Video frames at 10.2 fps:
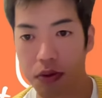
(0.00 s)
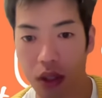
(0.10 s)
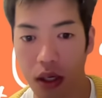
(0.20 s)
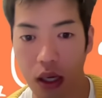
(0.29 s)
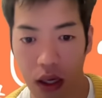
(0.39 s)
プ
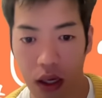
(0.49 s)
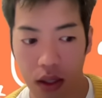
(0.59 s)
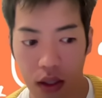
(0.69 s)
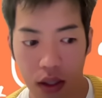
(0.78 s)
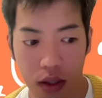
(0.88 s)
が、
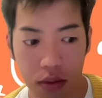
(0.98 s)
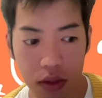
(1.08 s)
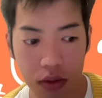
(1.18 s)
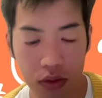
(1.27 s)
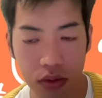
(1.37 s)
ま
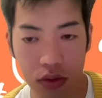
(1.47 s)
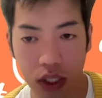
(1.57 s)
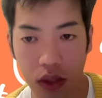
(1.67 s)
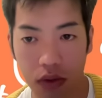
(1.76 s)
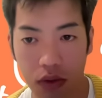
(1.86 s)
あそういう予
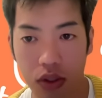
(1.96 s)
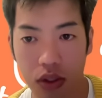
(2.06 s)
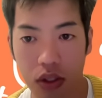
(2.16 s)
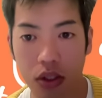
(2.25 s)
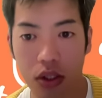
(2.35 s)
算を人
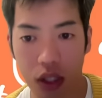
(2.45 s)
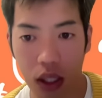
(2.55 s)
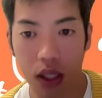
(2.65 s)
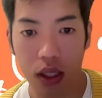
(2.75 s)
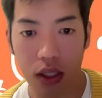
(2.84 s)
質にして
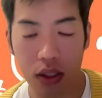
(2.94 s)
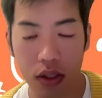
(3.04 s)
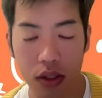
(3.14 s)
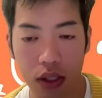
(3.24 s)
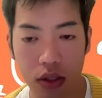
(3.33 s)
ね、
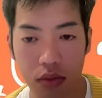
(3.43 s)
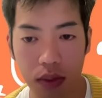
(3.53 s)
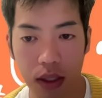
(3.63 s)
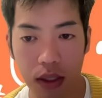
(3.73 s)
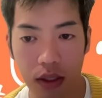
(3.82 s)
実際にその
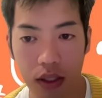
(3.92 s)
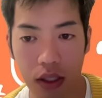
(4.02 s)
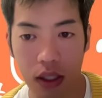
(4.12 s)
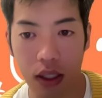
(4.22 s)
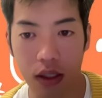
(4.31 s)
バイデン政
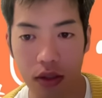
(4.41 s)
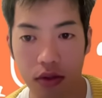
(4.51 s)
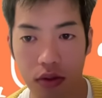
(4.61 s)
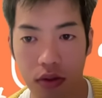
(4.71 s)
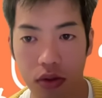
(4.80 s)
権に嫌がらせ
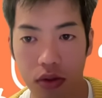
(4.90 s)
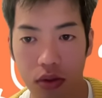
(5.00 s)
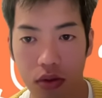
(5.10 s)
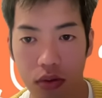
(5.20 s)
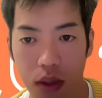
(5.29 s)
するっていうよう
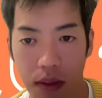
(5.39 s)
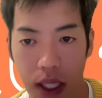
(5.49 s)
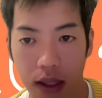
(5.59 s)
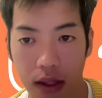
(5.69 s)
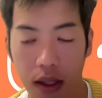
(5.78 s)
なことをまあま
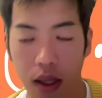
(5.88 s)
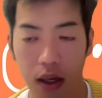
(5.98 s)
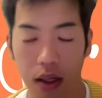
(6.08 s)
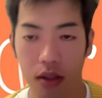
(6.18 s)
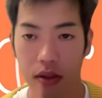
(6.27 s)
あやって
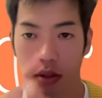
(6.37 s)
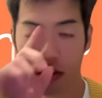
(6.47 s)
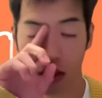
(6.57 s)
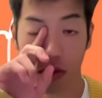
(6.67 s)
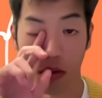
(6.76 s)
たんで
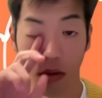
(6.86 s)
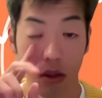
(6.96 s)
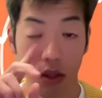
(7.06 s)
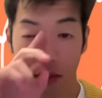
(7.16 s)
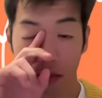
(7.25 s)
すけど、
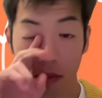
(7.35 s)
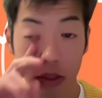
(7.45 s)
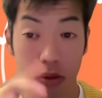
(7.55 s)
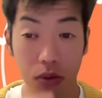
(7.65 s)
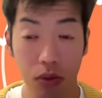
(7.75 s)
まあまあ
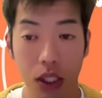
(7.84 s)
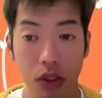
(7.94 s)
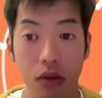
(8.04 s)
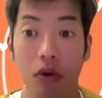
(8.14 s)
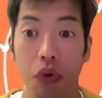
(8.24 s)
それと同
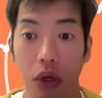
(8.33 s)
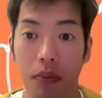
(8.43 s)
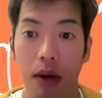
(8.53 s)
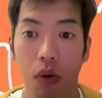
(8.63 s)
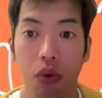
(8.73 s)
じようなことが
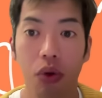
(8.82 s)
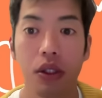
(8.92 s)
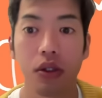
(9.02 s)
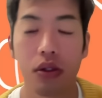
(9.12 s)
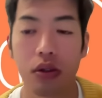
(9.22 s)
今起
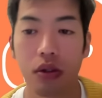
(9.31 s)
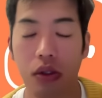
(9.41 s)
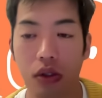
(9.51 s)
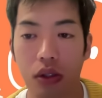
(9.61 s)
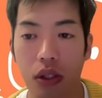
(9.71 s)
きつ
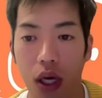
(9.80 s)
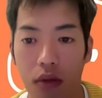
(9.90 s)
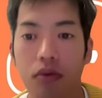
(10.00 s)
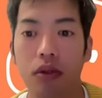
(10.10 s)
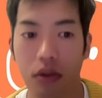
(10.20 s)
つ
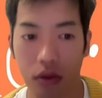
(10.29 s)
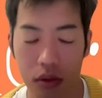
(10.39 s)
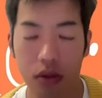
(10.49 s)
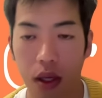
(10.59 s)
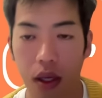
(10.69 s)
あるんで
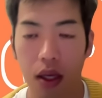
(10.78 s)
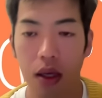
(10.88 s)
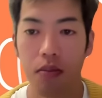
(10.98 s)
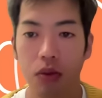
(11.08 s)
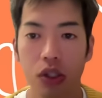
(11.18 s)
す。
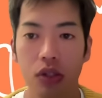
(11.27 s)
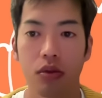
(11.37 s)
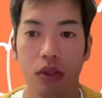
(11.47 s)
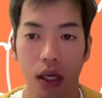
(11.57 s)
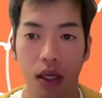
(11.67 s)
で、もち
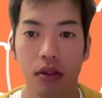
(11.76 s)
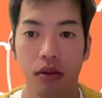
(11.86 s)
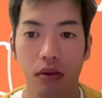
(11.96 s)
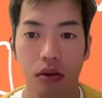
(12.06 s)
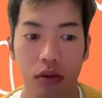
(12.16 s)
ろんね、
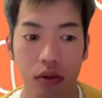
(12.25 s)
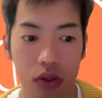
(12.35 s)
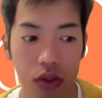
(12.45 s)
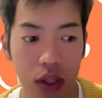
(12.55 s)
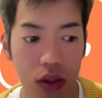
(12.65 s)
その、
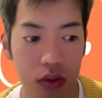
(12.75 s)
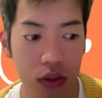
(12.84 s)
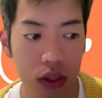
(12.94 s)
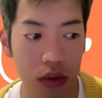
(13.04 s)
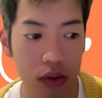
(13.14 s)
衆議院
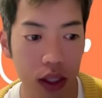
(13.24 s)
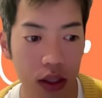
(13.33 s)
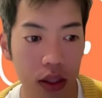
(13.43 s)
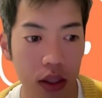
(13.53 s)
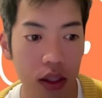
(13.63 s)
通った後
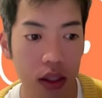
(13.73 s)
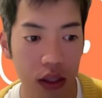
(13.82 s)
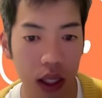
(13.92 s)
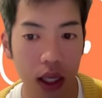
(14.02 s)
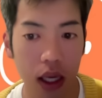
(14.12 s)
参議
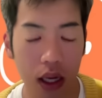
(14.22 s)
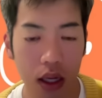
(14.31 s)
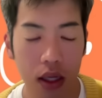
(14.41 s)
院で、